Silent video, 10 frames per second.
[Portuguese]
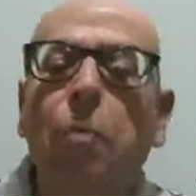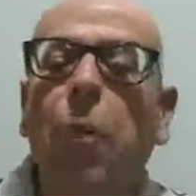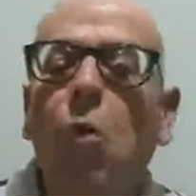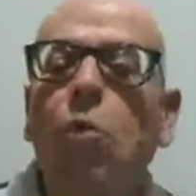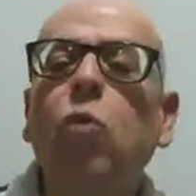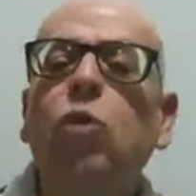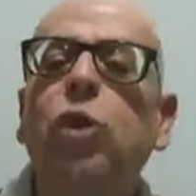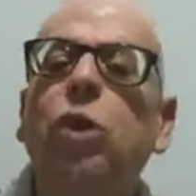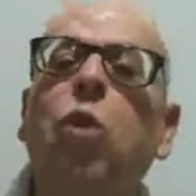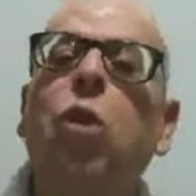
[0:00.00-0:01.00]
poucos
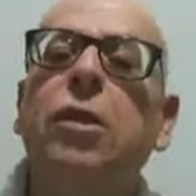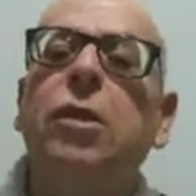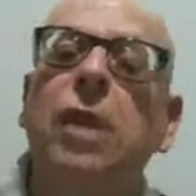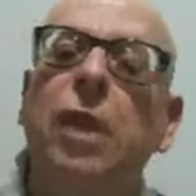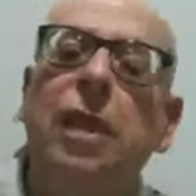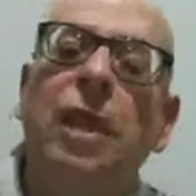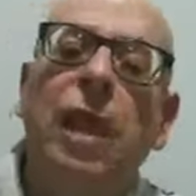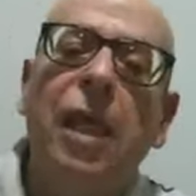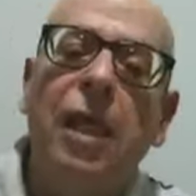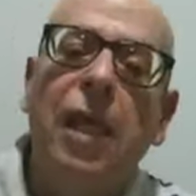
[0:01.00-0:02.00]
de nós que aqui
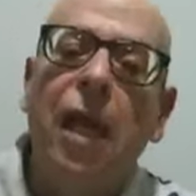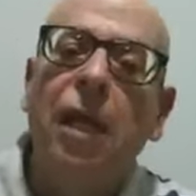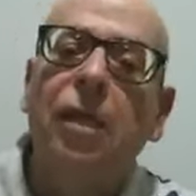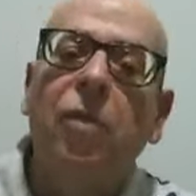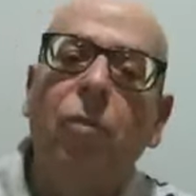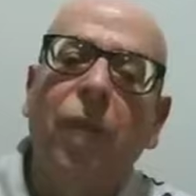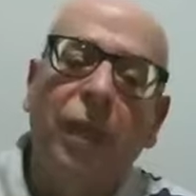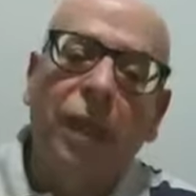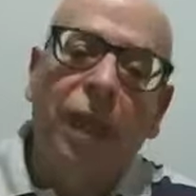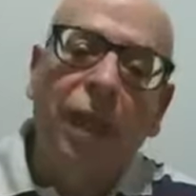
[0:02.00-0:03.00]
reencarna no
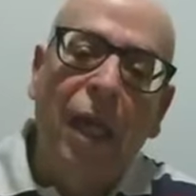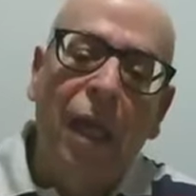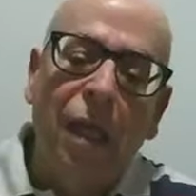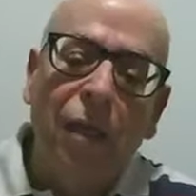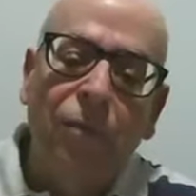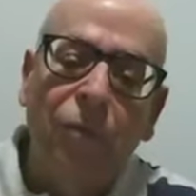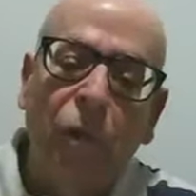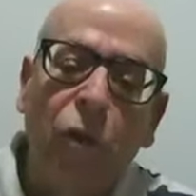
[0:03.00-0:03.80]
planeta Terra